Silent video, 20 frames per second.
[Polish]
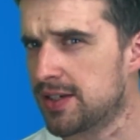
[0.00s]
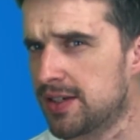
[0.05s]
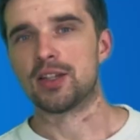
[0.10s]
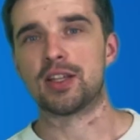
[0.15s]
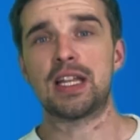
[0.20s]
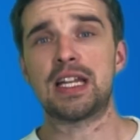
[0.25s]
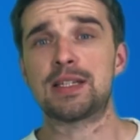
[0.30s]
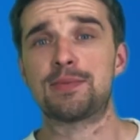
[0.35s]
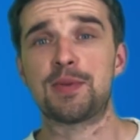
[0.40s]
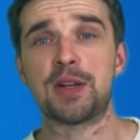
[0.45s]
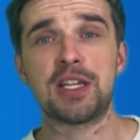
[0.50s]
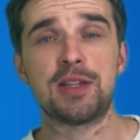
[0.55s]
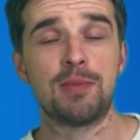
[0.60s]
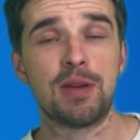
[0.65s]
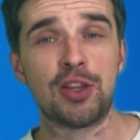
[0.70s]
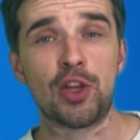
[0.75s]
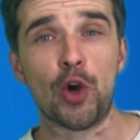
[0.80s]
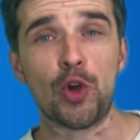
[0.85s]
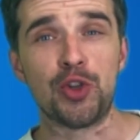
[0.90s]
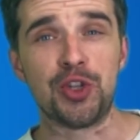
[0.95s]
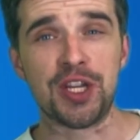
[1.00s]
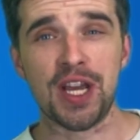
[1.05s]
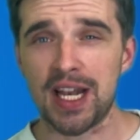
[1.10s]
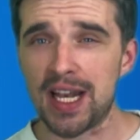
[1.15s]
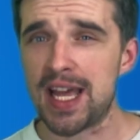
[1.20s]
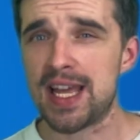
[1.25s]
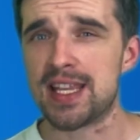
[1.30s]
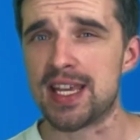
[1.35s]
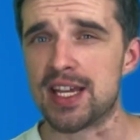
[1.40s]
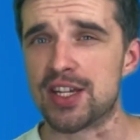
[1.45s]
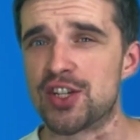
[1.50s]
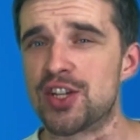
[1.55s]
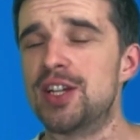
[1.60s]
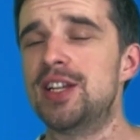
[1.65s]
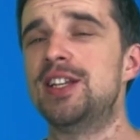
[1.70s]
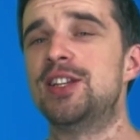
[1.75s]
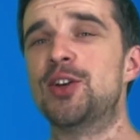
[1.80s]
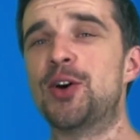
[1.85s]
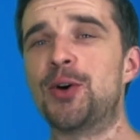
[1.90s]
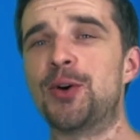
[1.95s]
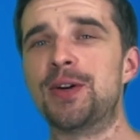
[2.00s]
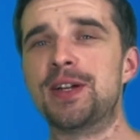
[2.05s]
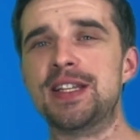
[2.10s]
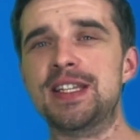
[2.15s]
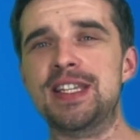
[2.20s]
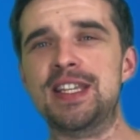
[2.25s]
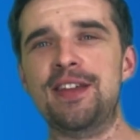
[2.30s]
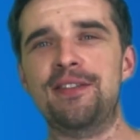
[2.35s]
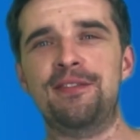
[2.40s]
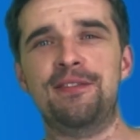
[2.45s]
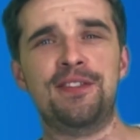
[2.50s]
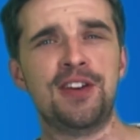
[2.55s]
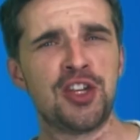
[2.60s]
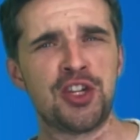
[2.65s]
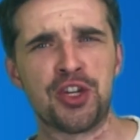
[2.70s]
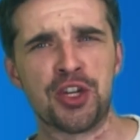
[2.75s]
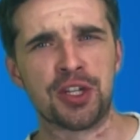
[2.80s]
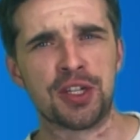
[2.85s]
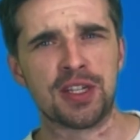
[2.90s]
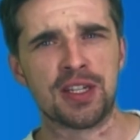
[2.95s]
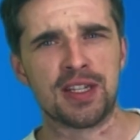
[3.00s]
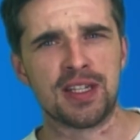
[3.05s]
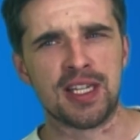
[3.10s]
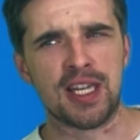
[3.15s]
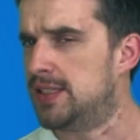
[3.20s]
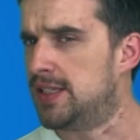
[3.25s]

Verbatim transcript: To teraz przejdźmy do dzielenia, czyli do division.